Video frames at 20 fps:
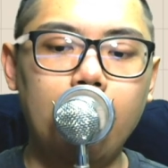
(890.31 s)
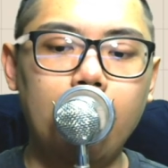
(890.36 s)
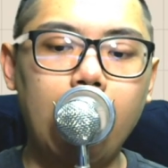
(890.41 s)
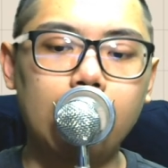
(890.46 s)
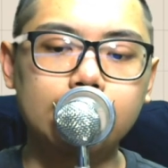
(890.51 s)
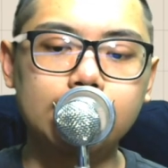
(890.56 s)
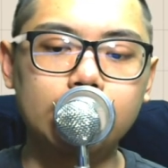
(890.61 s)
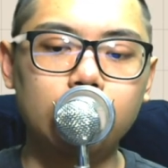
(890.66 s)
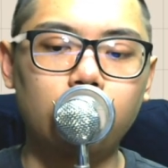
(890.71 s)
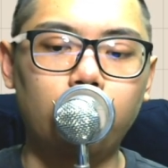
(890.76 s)

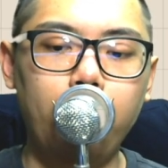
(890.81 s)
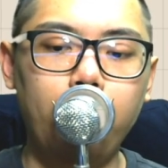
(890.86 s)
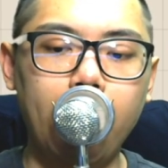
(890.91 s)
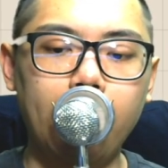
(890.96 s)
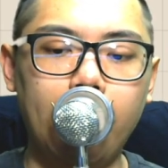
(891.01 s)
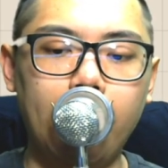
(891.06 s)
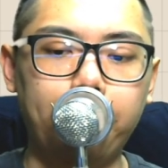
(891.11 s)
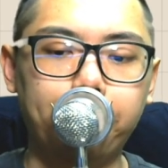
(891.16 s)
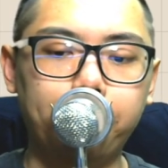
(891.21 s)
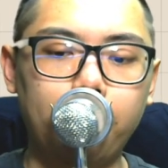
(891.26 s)
它这里有
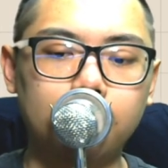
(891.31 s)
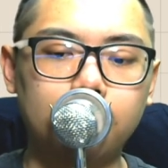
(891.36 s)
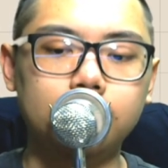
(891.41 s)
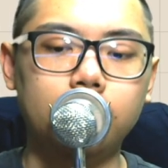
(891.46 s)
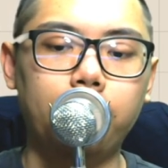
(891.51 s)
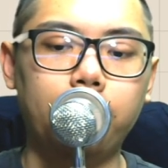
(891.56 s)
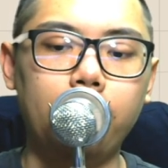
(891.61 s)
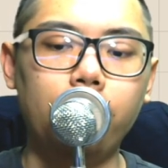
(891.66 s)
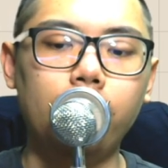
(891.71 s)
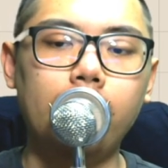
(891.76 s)
卖了啊，这
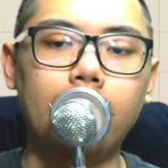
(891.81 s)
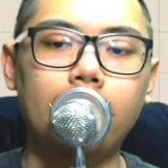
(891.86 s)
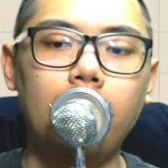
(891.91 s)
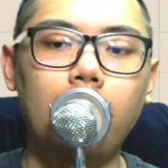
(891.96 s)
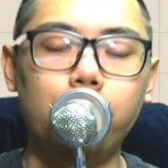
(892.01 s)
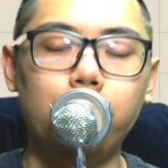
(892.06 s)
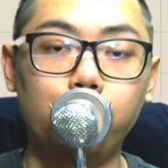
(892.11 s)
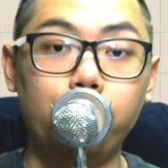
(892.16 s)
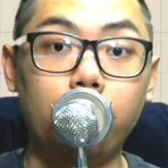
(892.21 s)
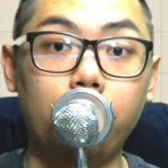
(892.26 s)
里有因为来到
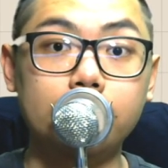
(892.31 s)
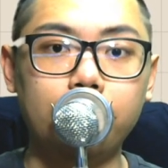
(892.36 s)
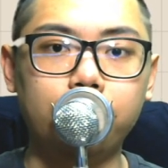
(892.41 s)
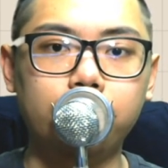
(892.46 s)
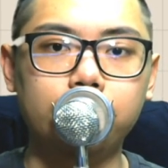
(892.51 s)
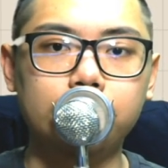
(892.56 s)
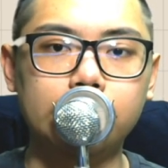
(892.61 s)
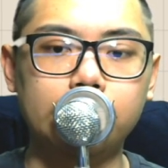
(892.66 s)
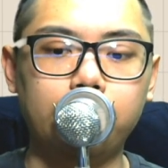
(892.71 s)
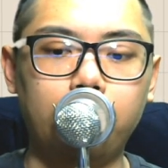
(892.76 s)
它目标价
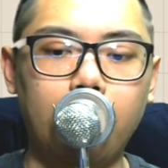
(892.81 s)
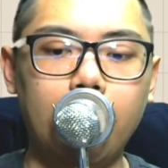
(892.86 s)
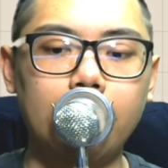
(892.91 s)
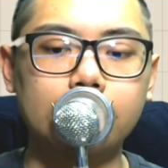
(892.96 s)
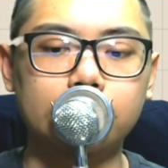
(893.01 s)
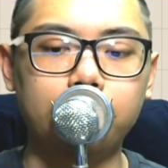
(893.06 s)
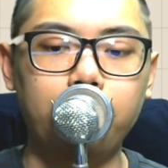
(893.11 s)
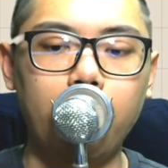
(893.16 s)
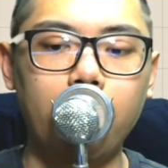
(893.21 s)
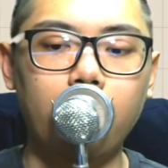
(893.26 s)
附近了嘛，
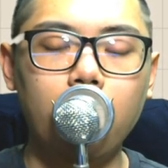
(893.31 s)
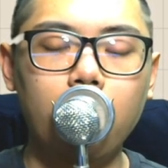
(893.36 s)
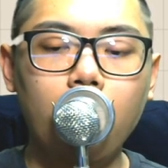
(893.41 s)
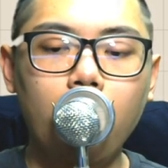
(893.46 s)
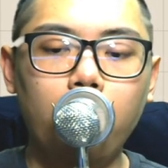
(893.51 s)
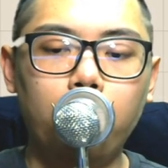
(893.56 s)
开始卖。